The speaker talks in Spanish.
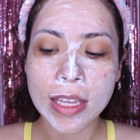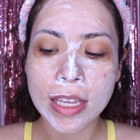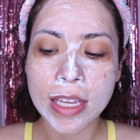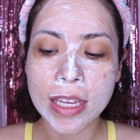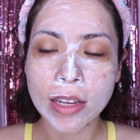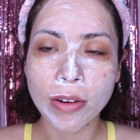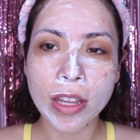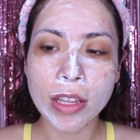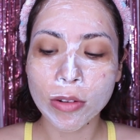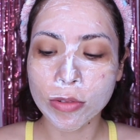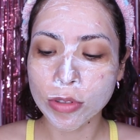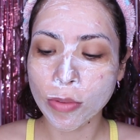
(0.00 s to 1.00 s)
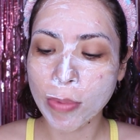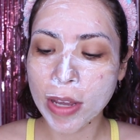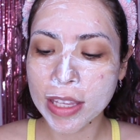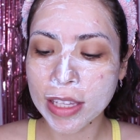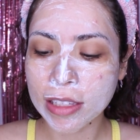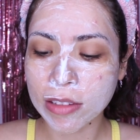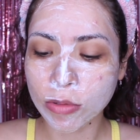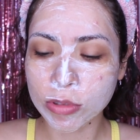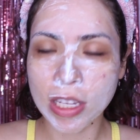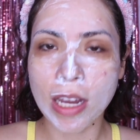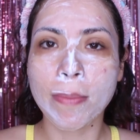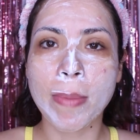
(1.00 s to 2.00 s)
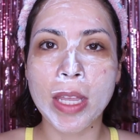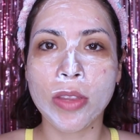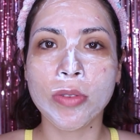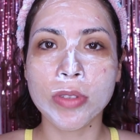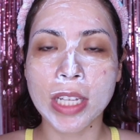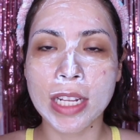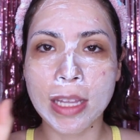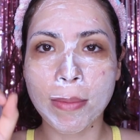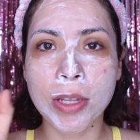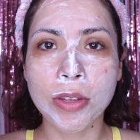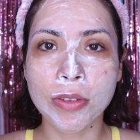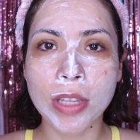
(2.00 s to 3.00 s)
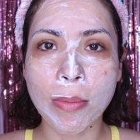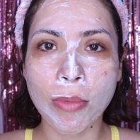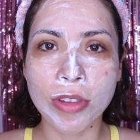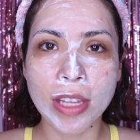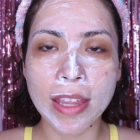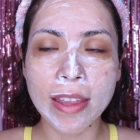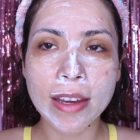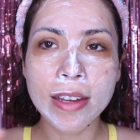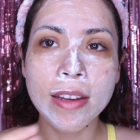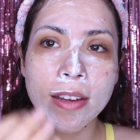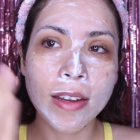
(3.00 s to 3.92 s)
y creo que incluso pueden usar menos que el tamaño de una moneda.